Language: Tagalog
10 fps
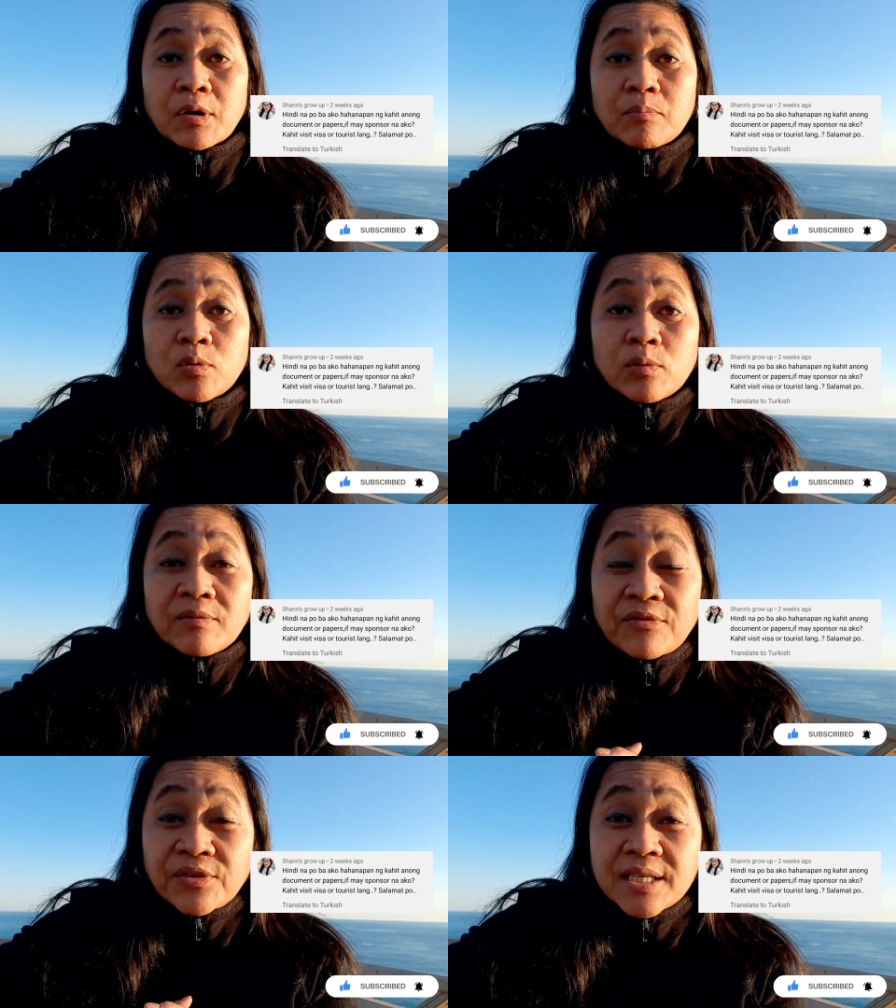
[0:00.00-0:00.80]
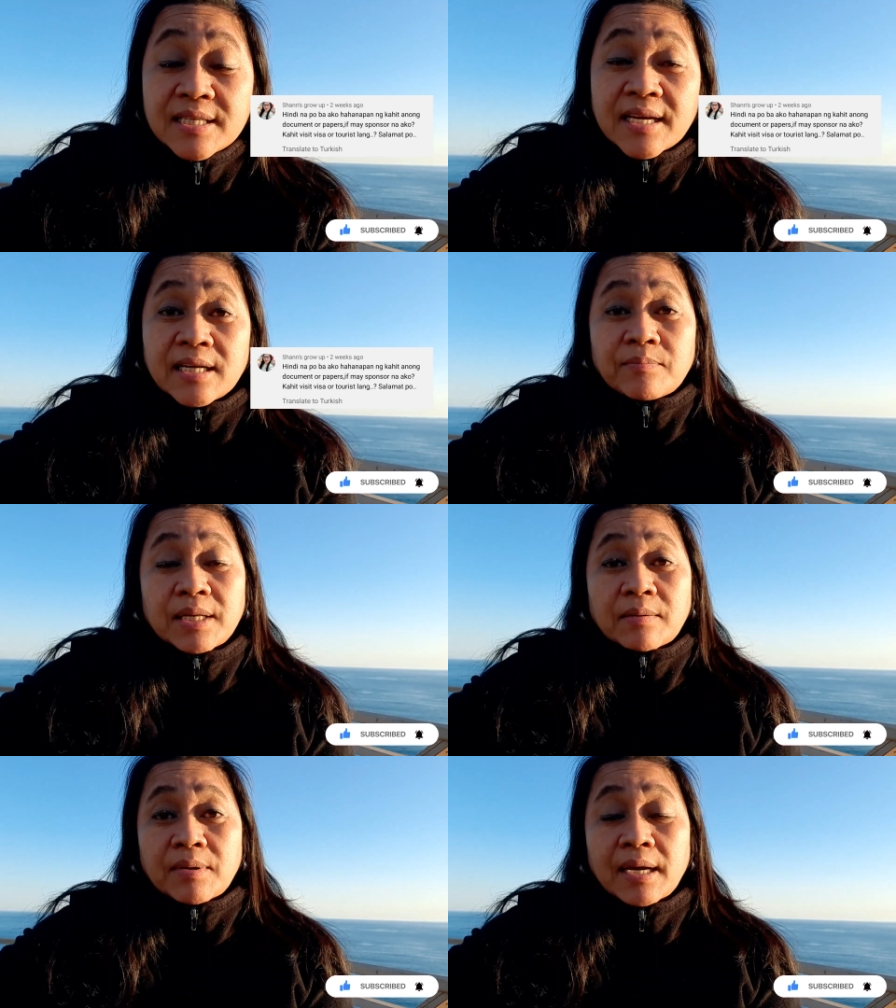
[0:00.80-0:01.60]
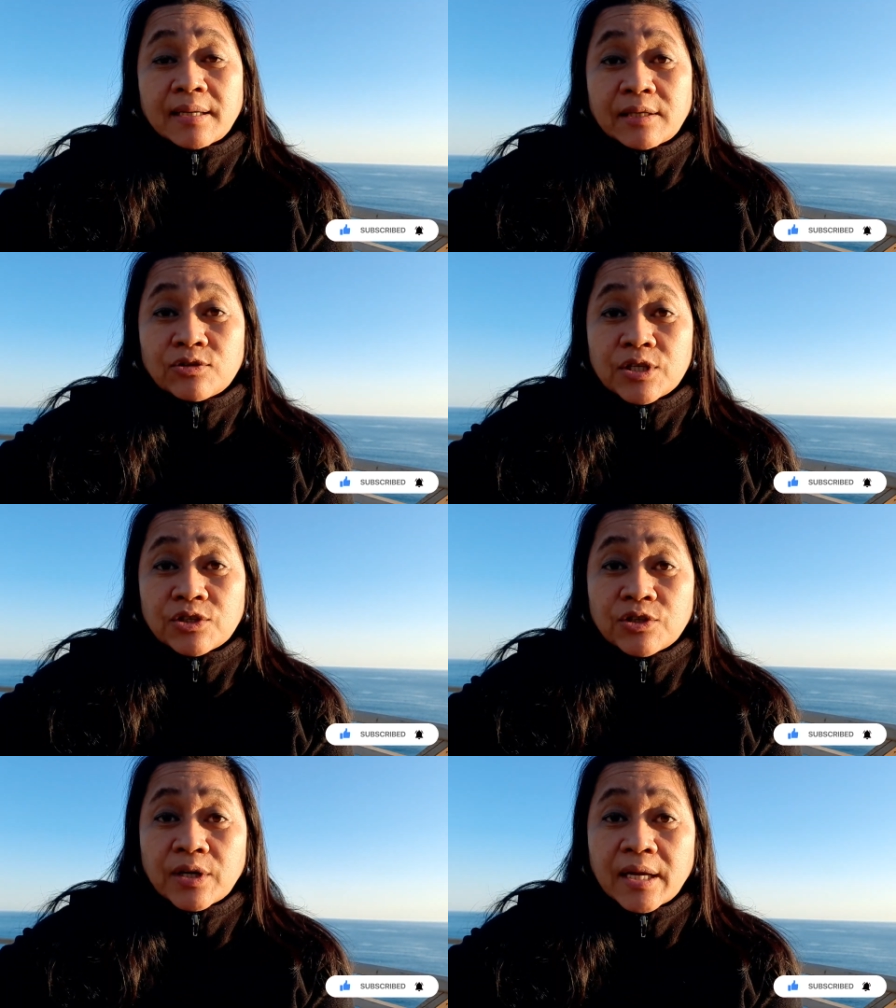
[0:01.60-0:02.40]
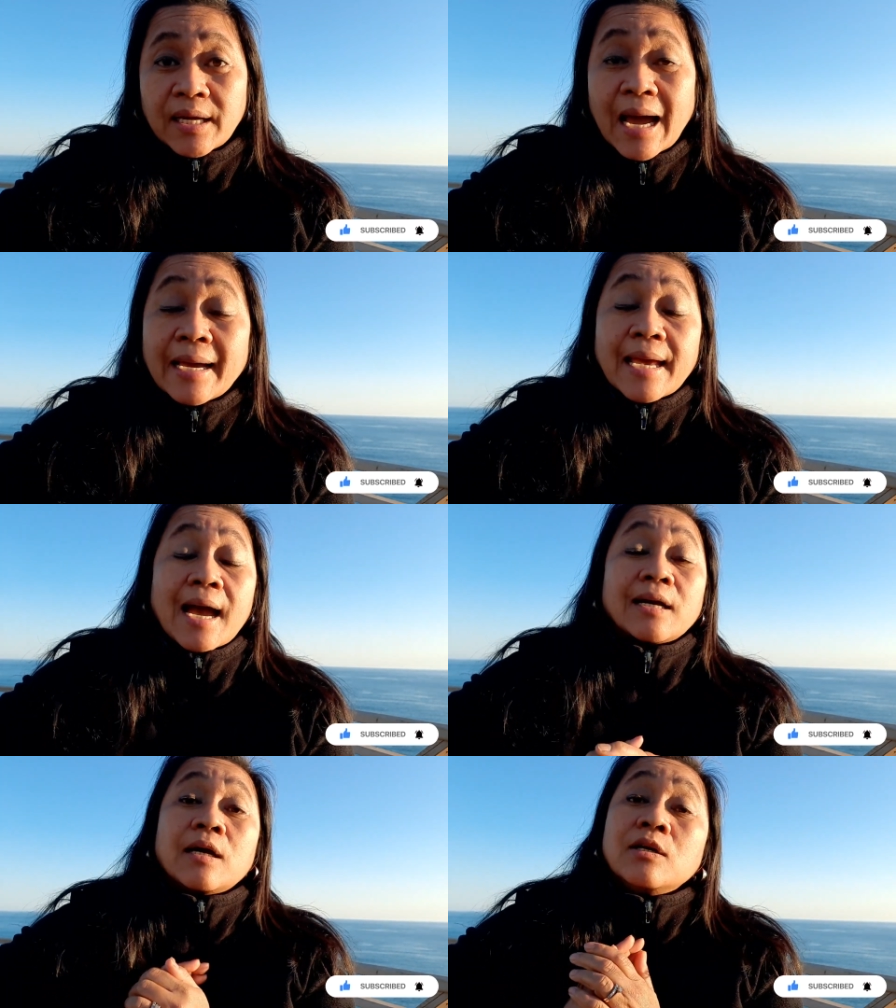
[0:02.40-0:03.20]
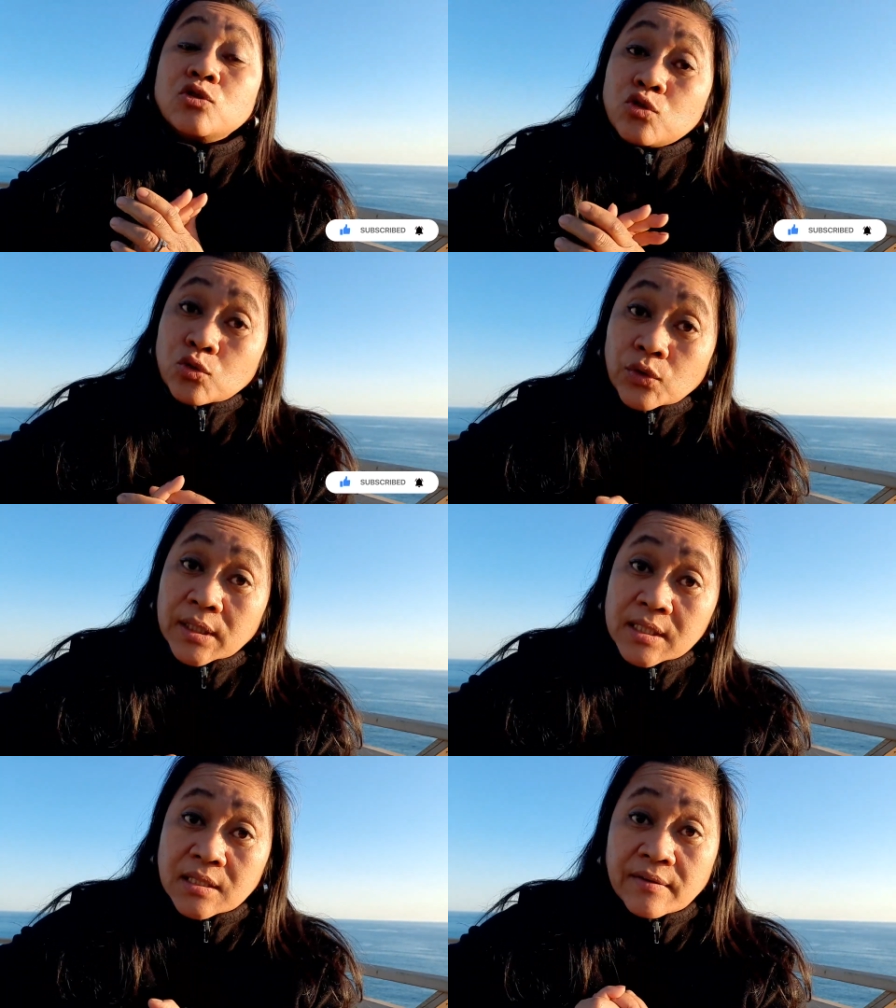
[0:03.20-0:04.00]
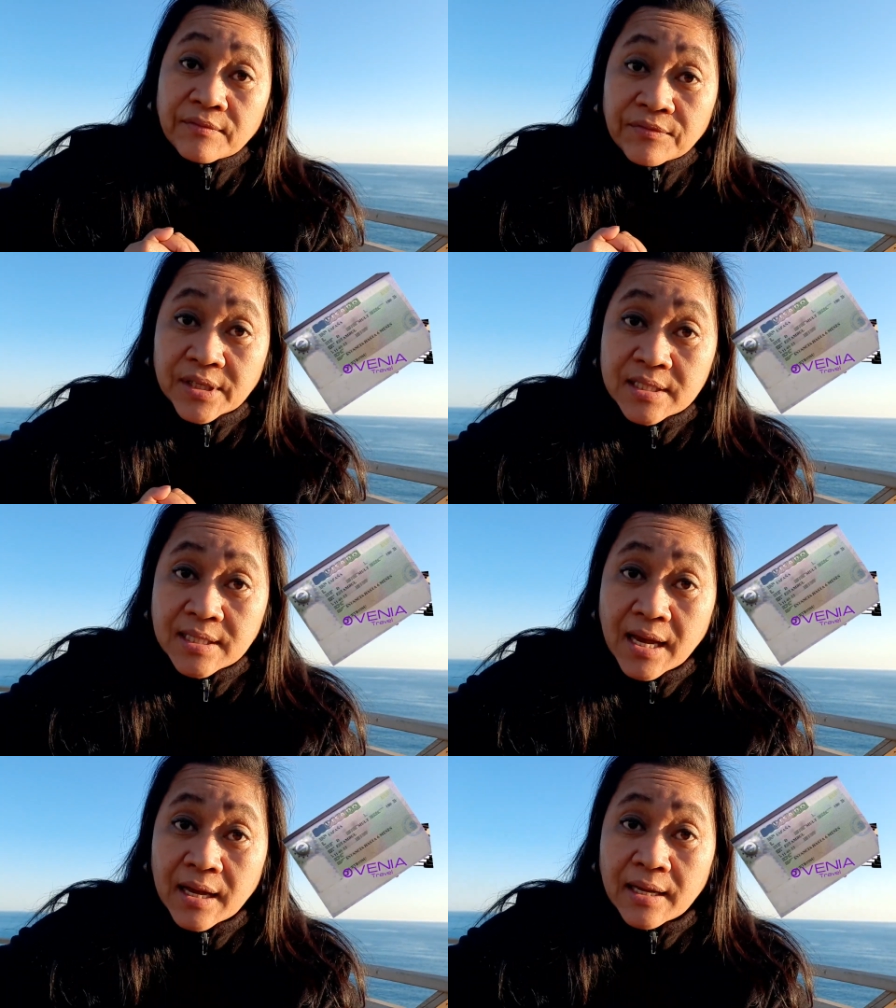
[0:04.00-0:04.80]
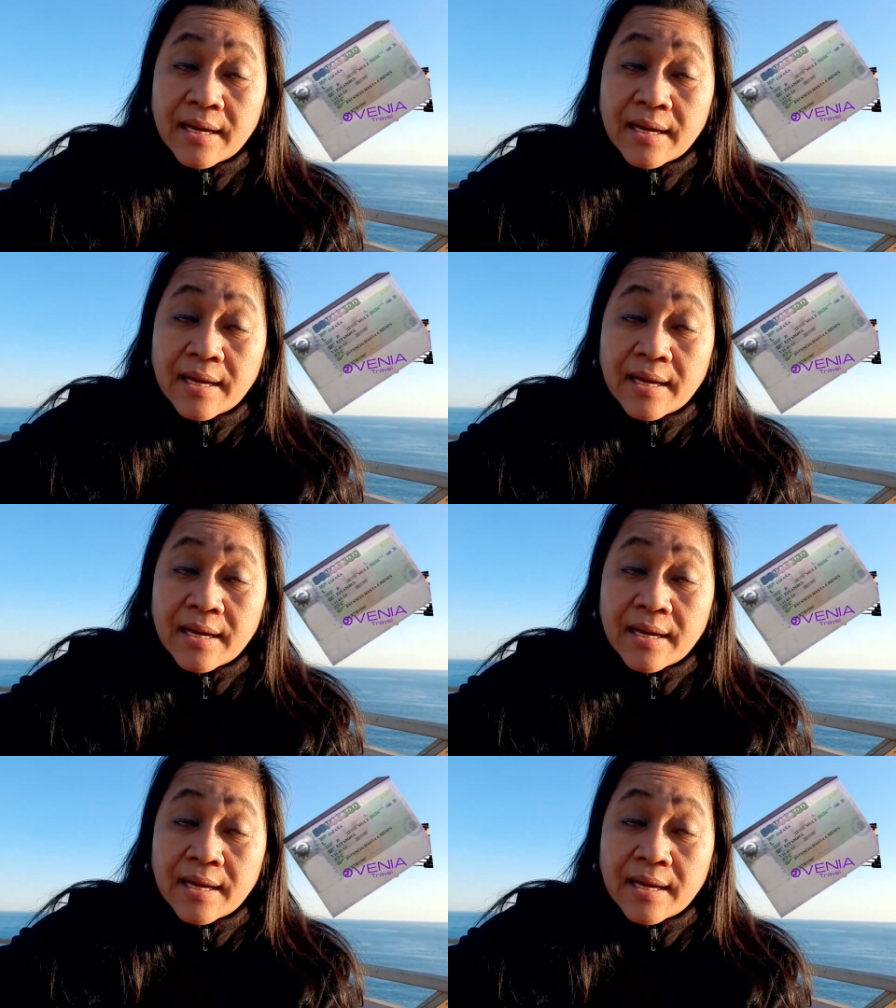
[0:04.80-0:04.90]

one pong visa na binibigay dito sa Turkey ay ang tourist visa.